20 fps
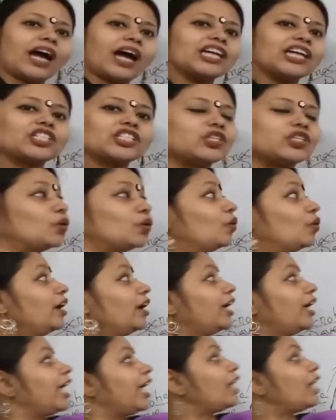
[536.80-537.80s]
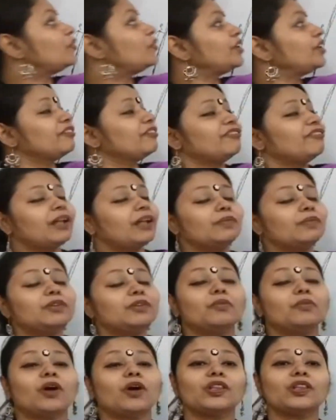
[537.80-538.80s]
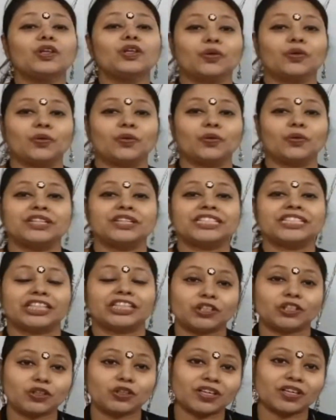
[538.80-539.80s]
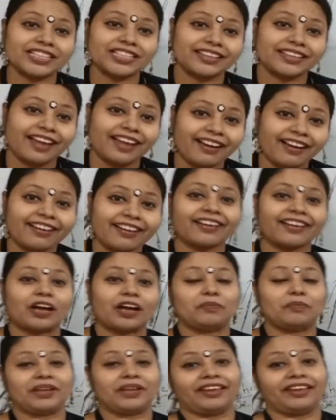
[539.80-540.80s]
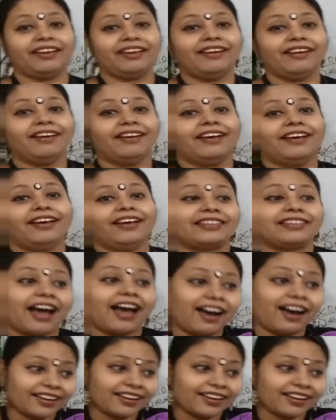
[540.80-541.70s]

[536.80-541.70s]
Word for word: আসলো অ্যাওটেক ভাল্ভ তো বন্ধ সে তো দরজায় ধাক্কা খাবে ধাক্কা